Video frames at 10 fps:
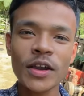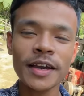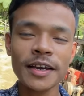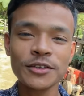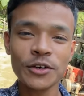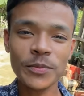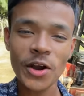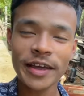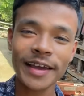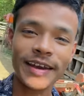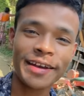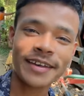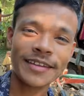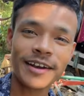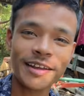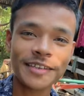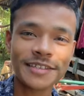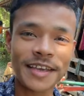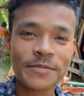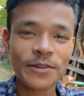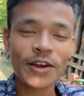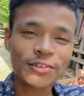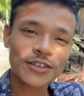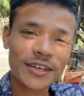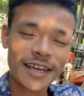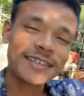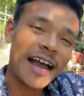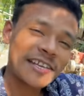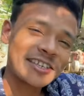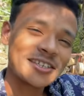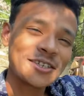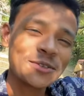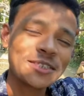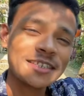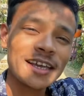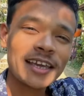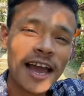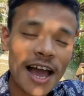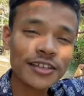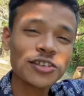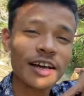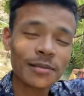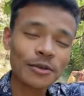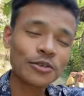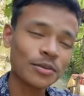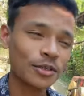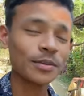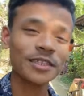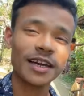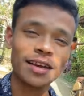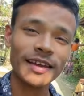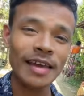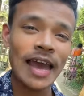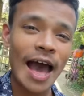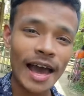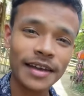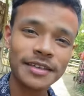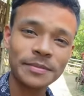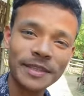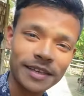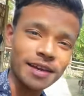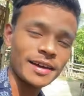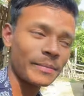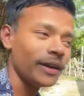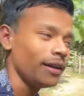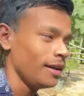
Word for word: ओके गाइस गुड मॉर्निंग एंड अनदर डे सेम ब्लॉग सो गाइस आज का सीन कुछ ऐसा कि आज हम लोग सुबह सुबह जा रहे हैं आयरस रश्मि के घर पे